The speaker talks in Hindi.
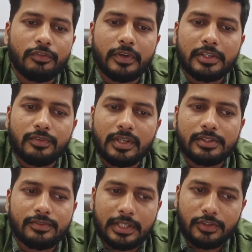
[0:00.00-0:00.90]
ऑफ
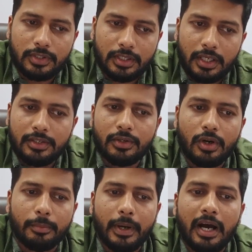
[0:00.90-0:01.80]
नेशनलिस्ट टेंशन इन
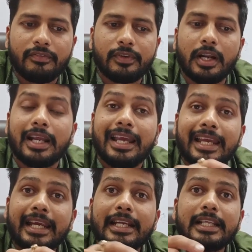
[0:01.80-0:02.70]
यूरोप आफ्टर
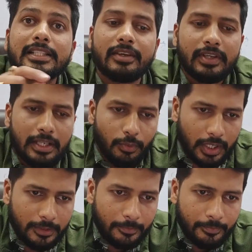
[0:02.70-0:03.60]
1871